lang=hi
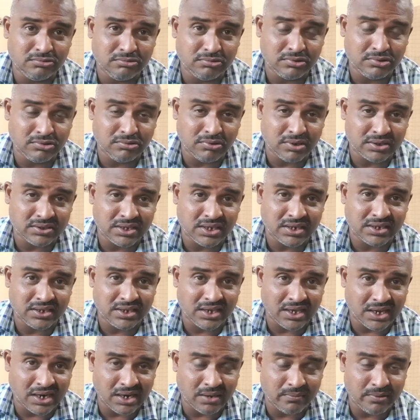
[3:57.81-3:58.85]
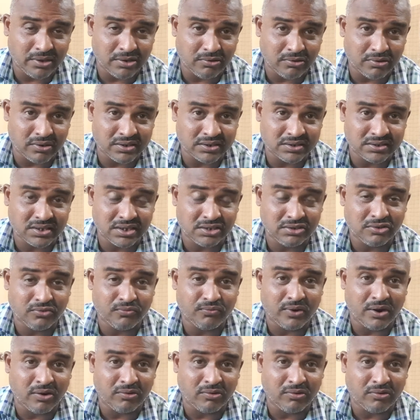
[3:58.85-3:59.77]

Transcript: जून 2011 में और इसके जो